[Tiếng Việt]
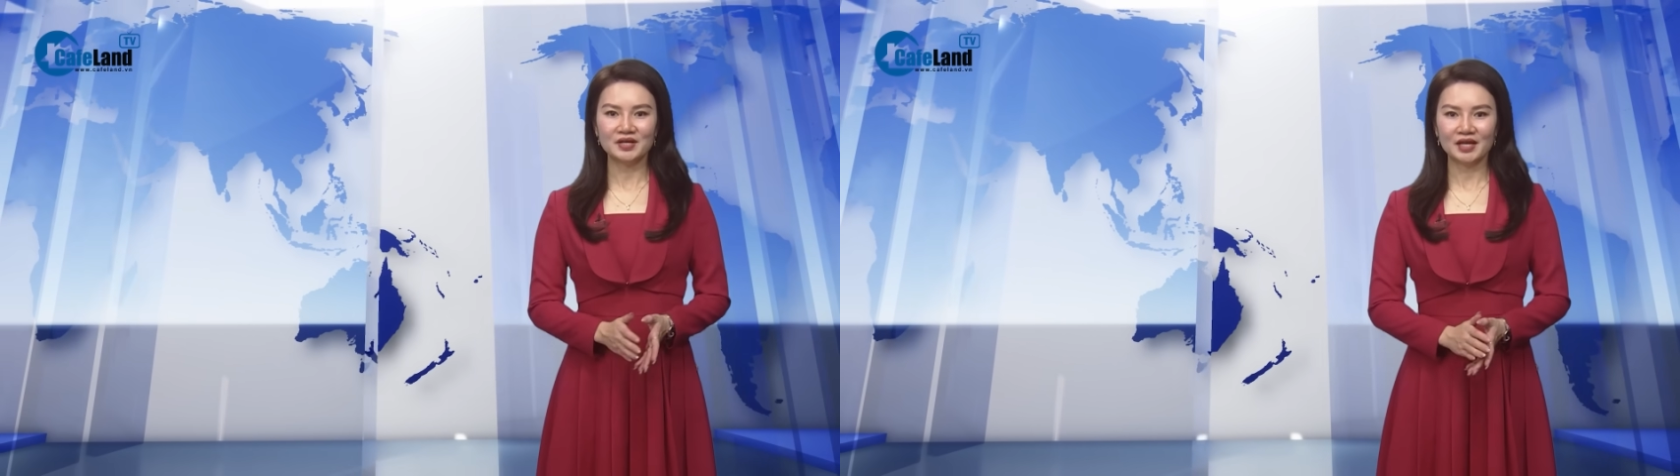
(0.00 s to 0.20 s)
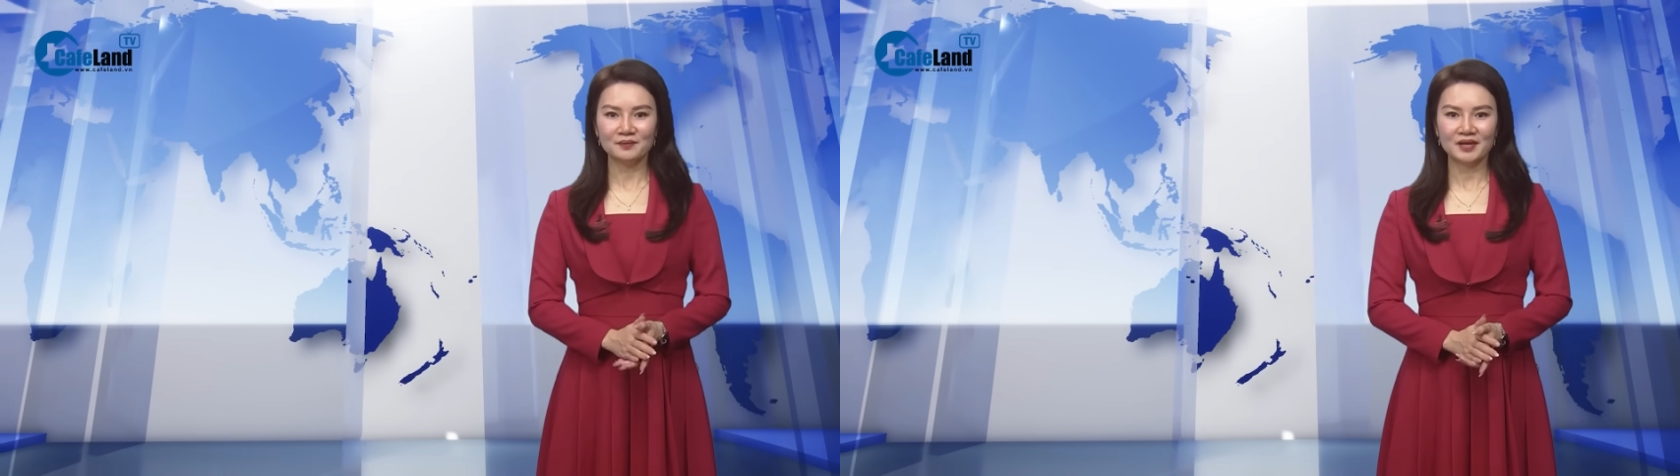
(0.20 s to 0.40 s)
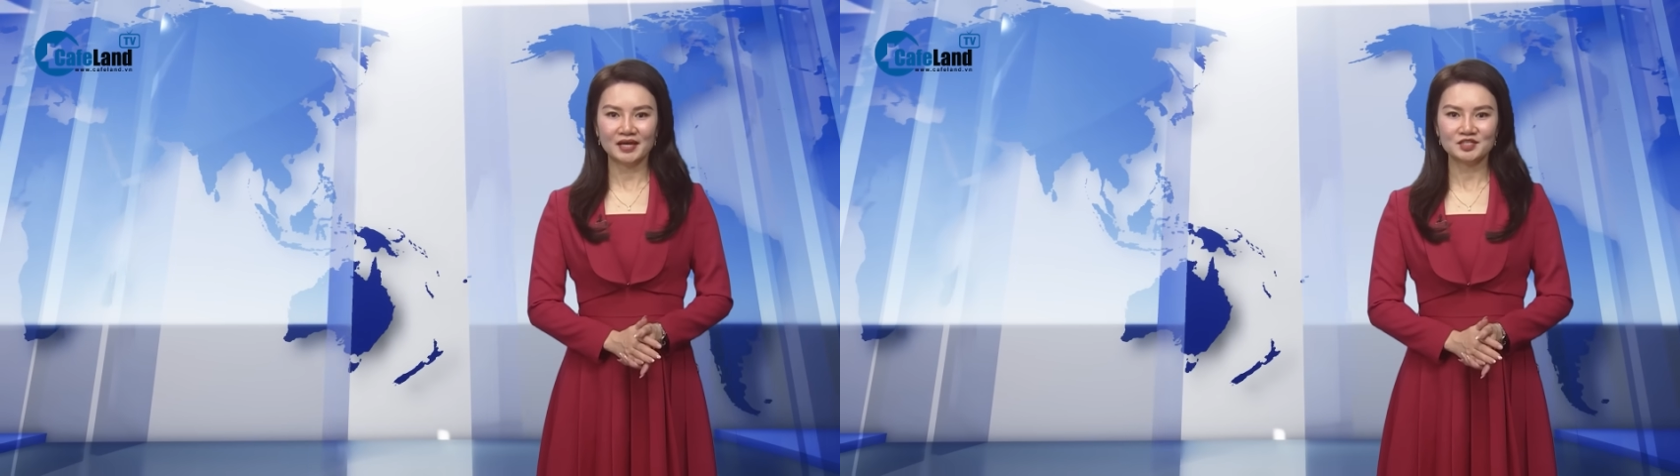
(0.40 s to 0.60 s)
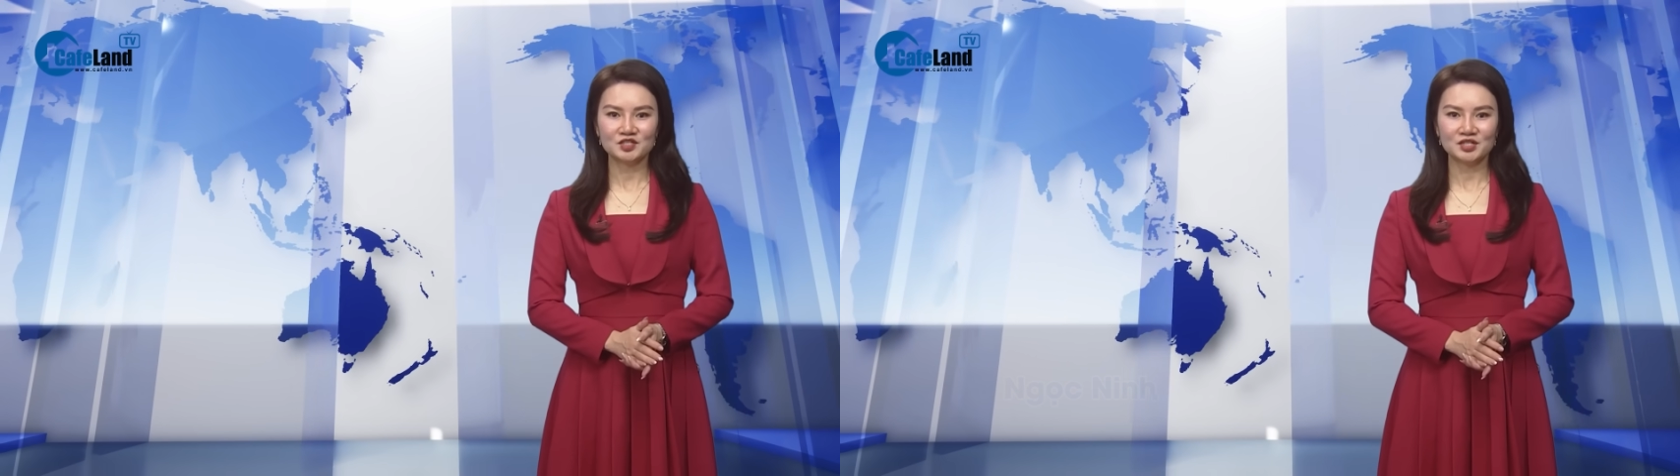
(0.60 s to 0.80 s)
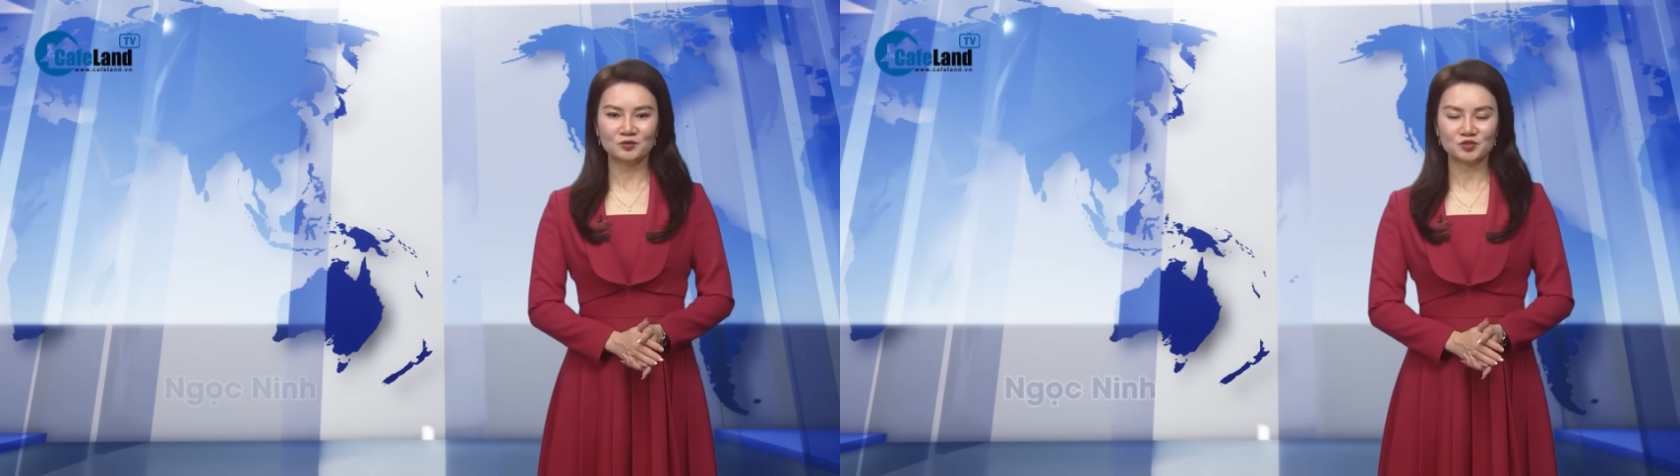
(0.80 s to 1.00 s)
khép lại chương
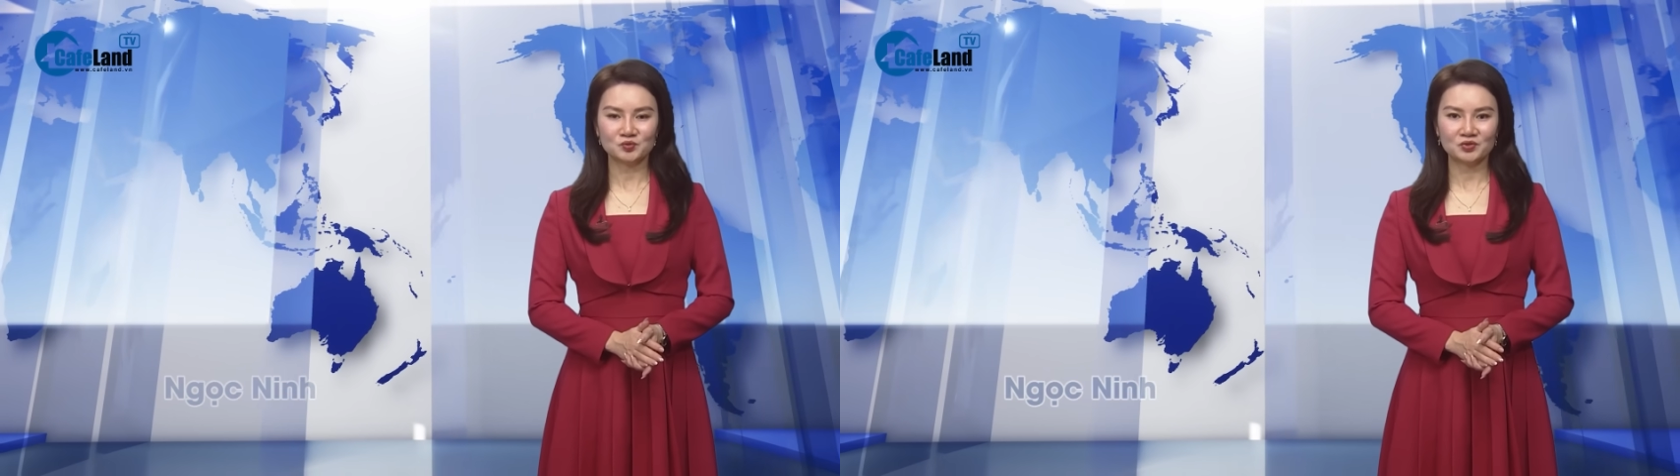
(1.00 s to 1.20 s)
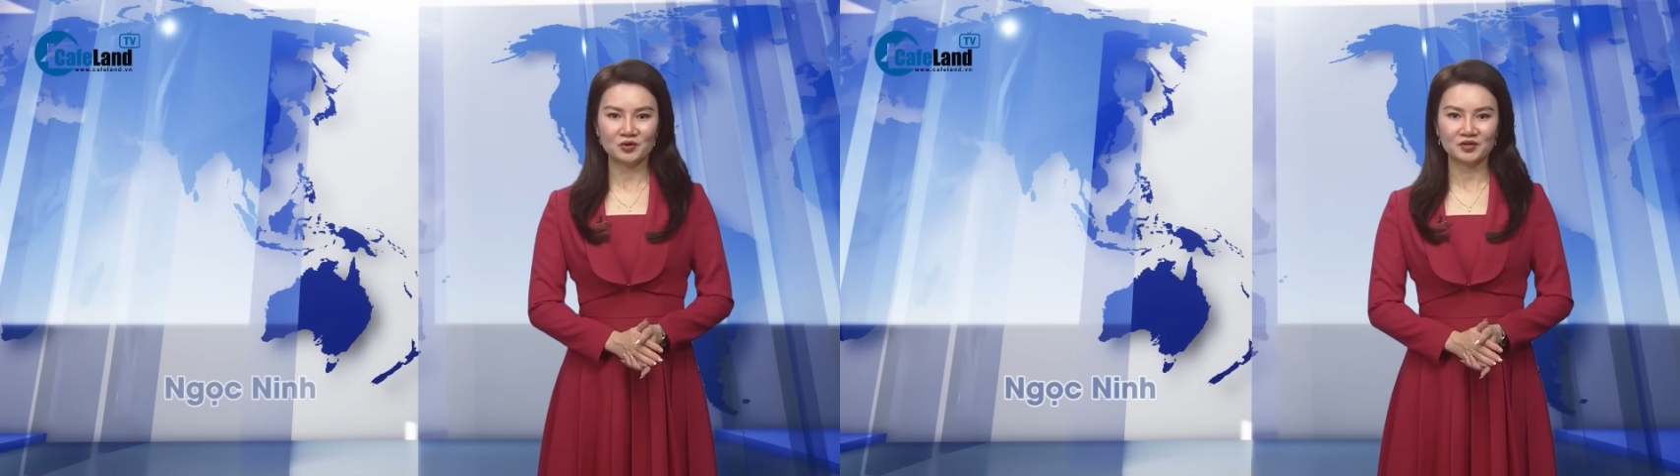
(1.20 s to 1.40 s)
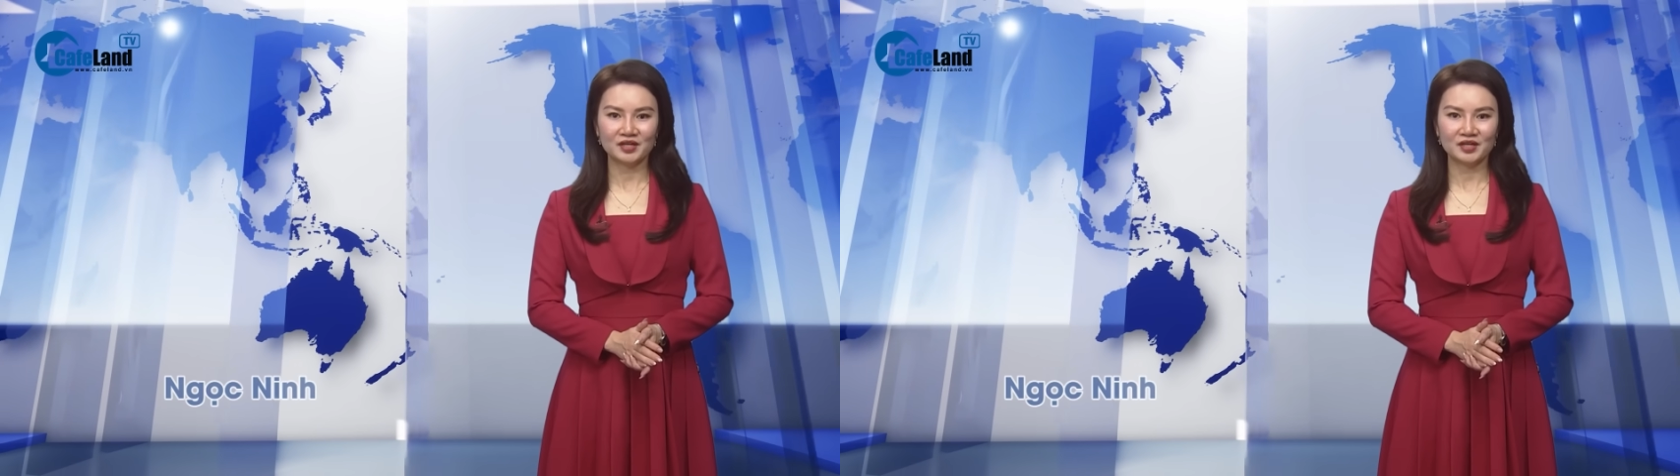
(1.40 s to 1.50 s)
trình của chúng tôi.